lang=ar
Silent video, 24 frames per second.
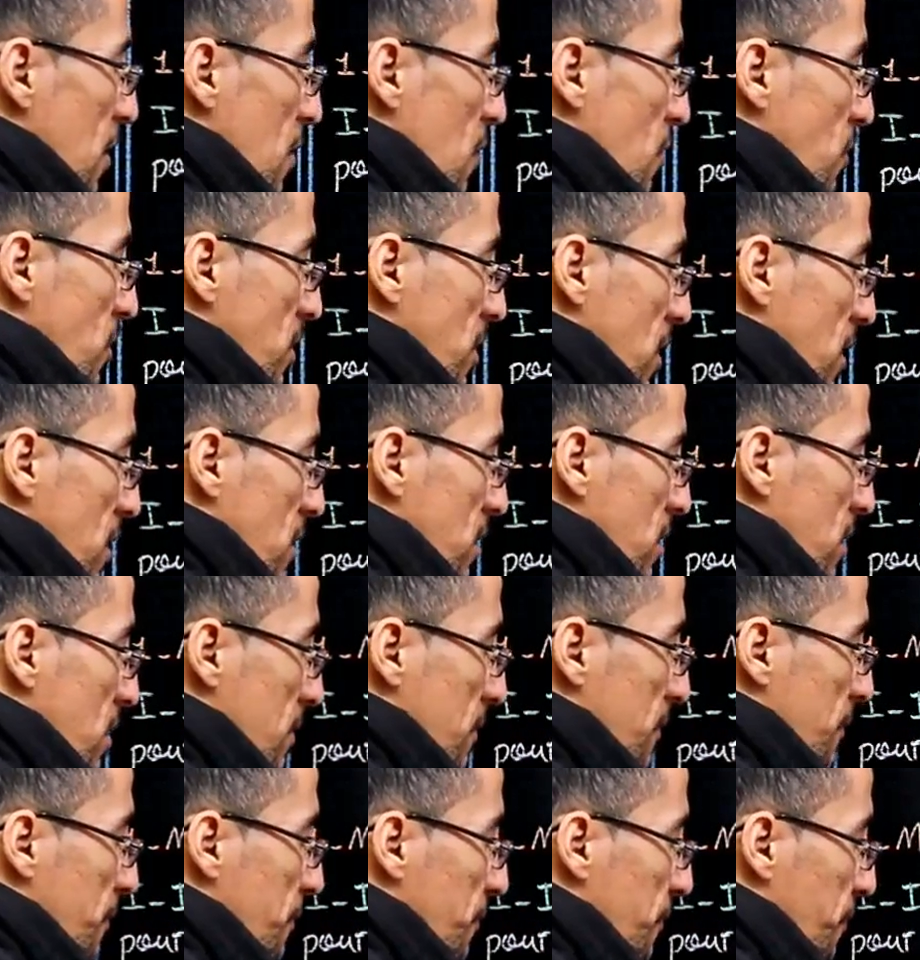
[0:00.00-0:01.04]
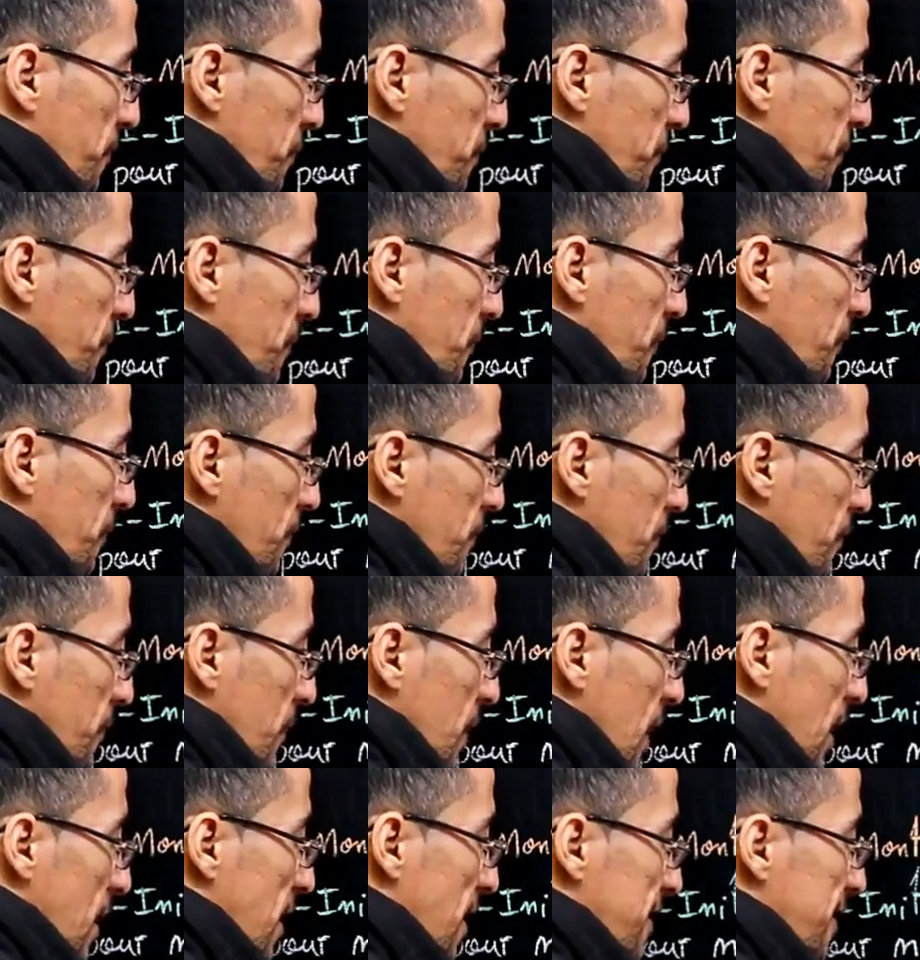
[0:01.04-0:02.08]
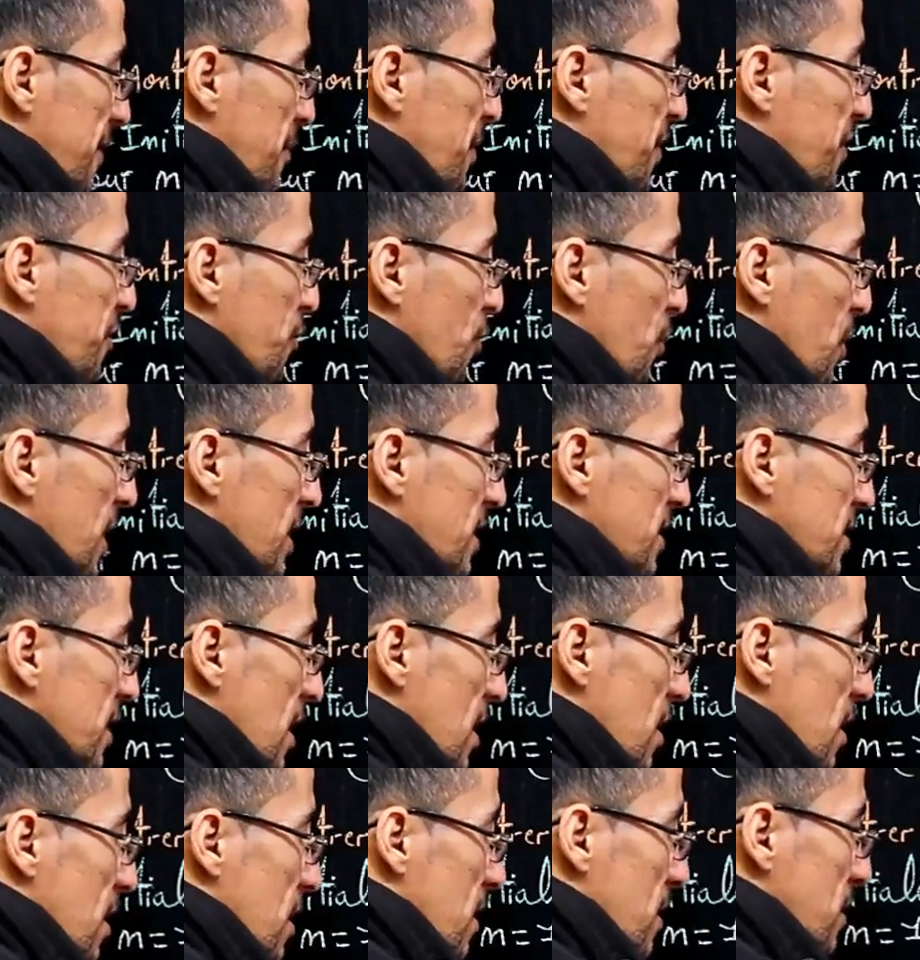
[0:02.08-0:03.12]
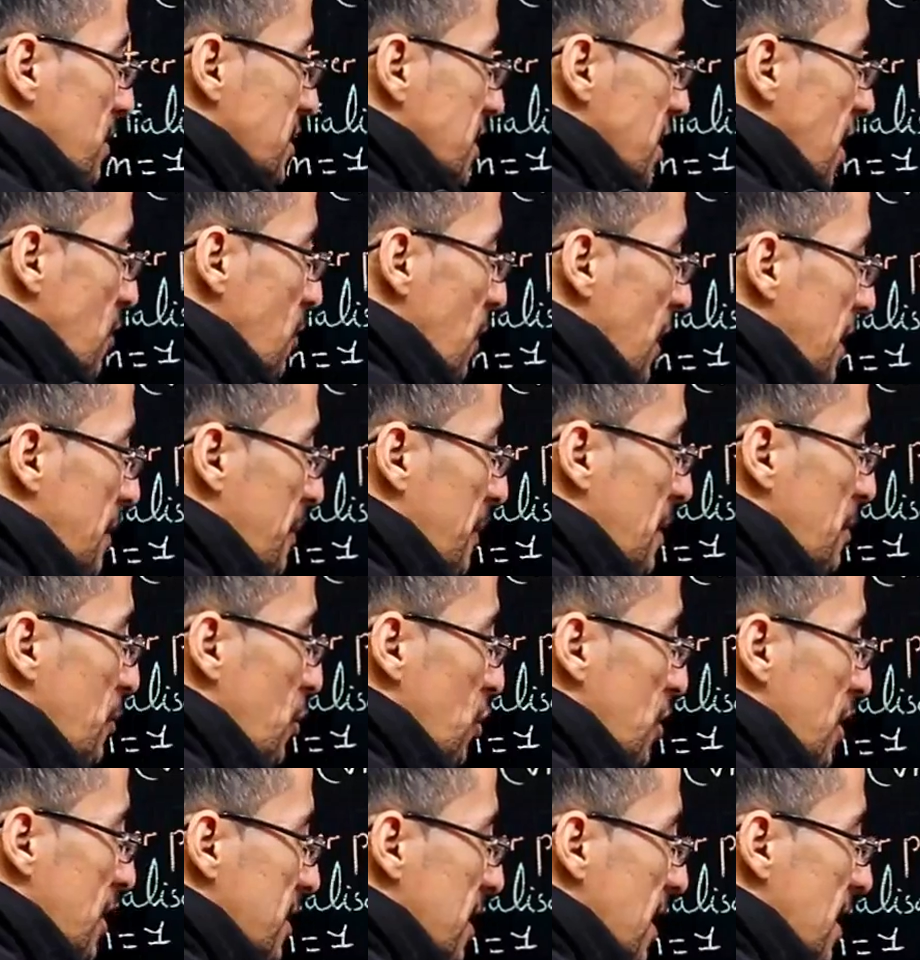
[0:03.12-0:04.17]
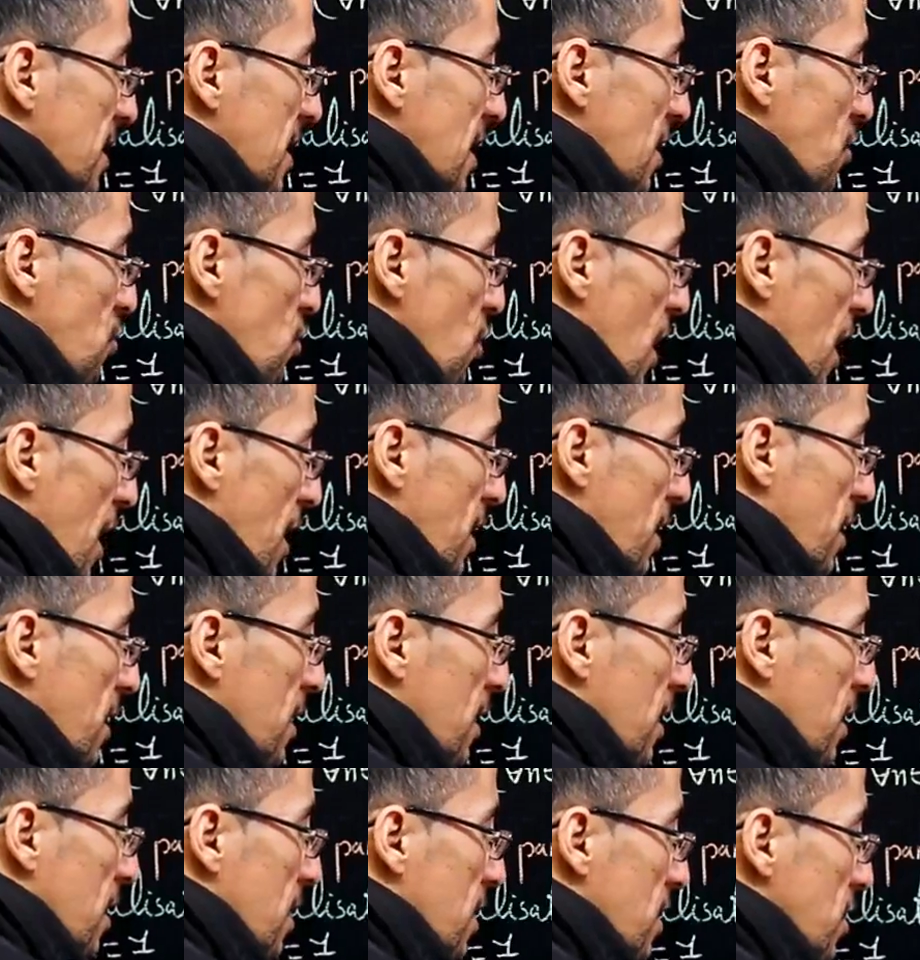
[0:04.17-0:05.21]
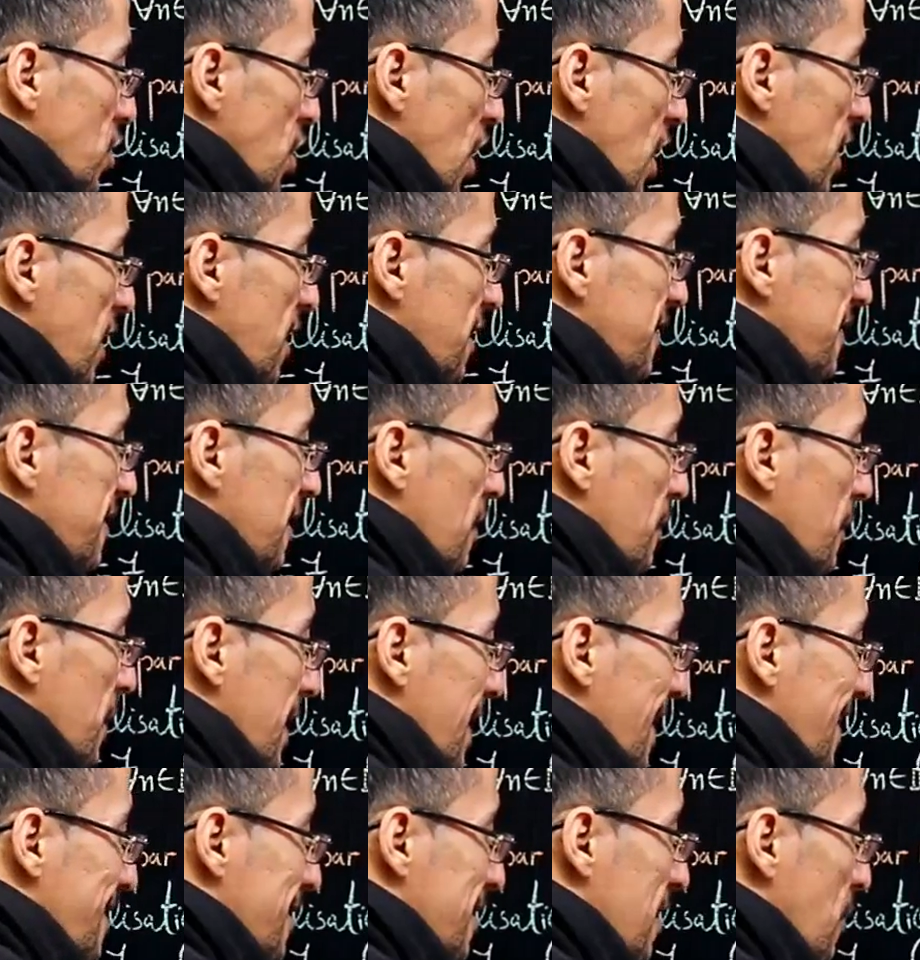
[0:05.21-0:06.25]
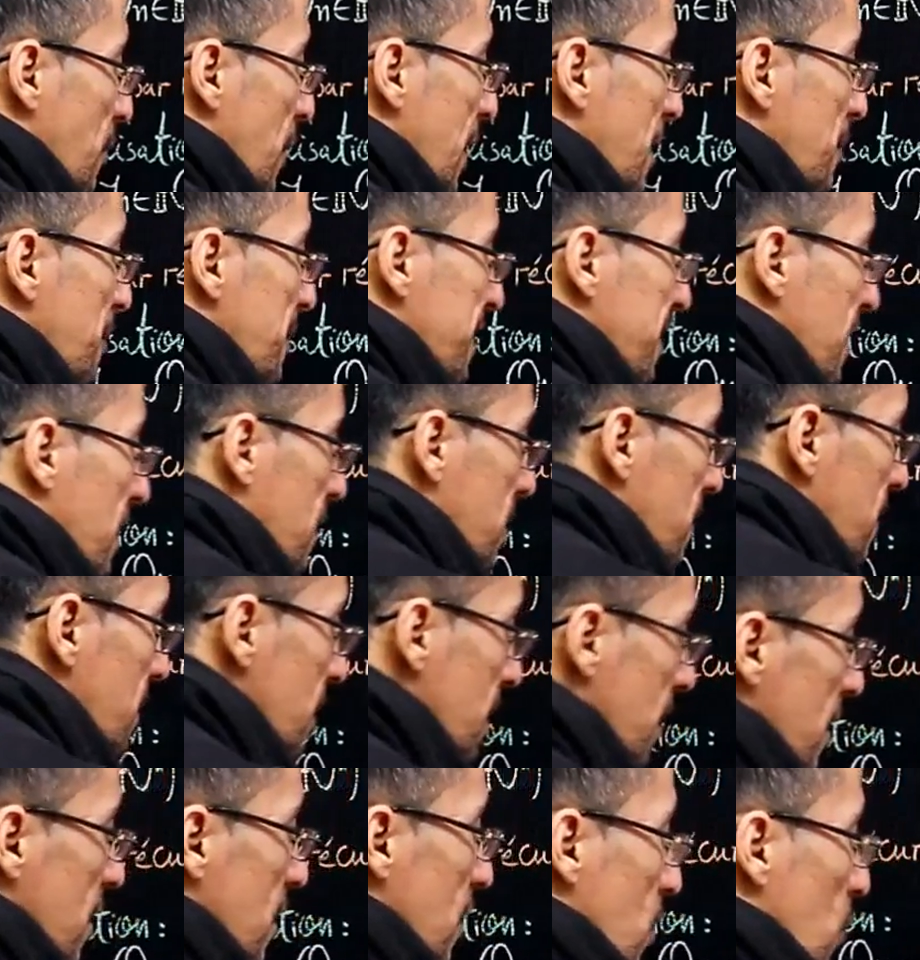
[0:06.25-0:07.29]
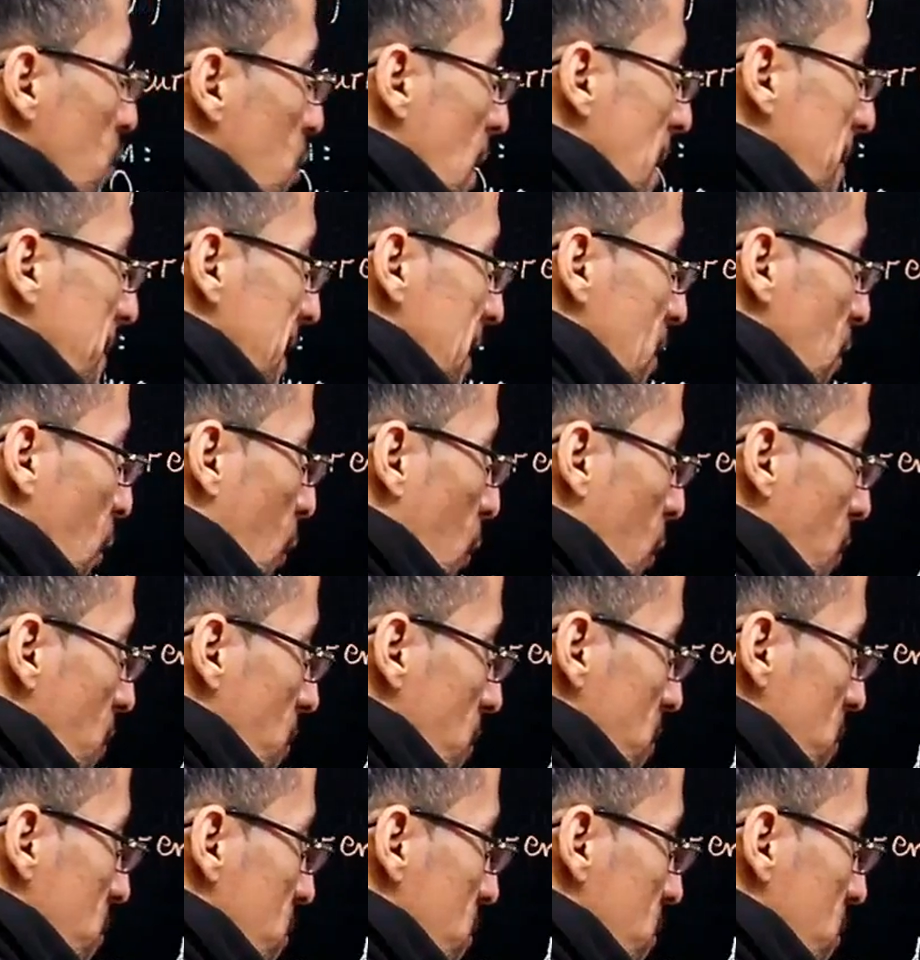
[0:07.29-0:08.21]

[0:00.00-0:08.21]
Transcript: قلنا آه، غنحسب الصوره ديال ديال واحد بالمتتاليه يو ان شحال كتساوي كتساوي خمسة ومنه